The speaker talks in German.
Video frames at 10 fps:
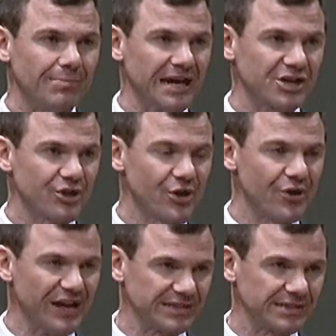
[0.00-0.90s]

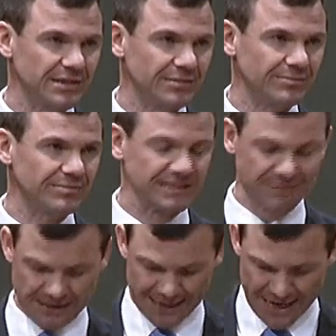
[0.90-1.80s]
Bertrand Russell, das
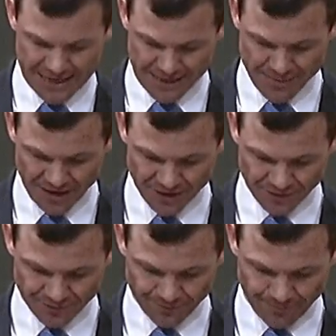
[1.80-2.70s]
war der eine Mann,